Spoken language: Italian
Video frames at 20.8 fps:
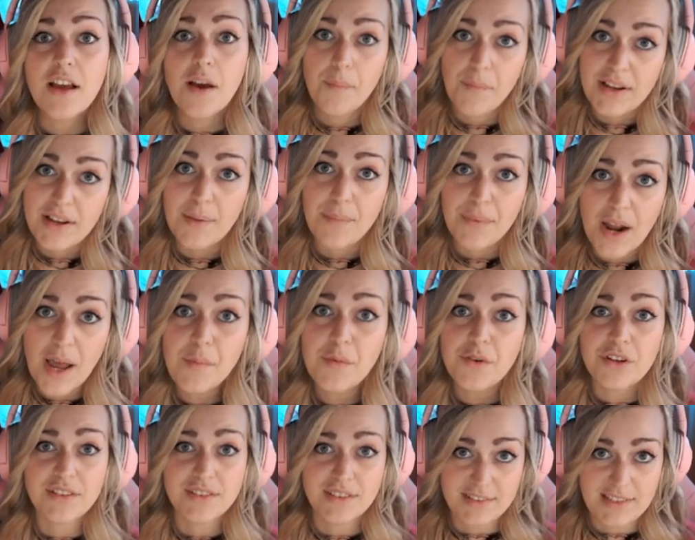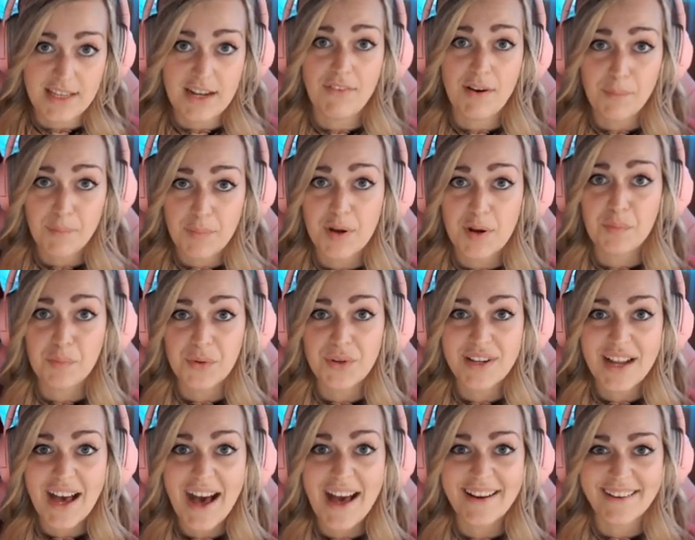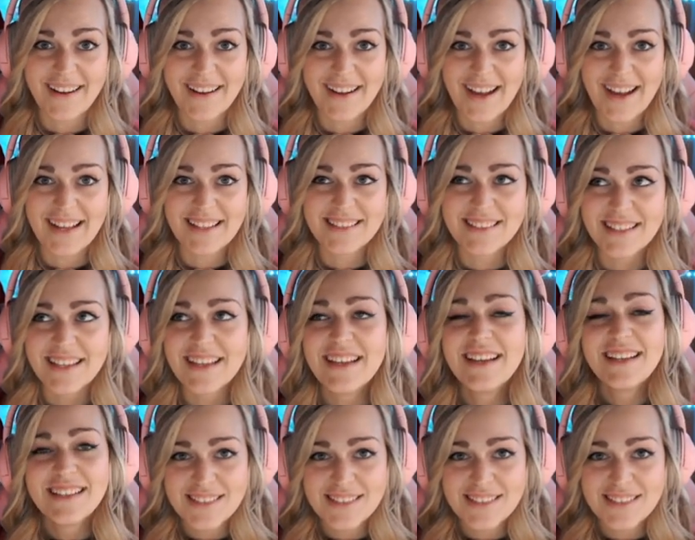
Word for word: ma le primogens servono per pullare ragazzi,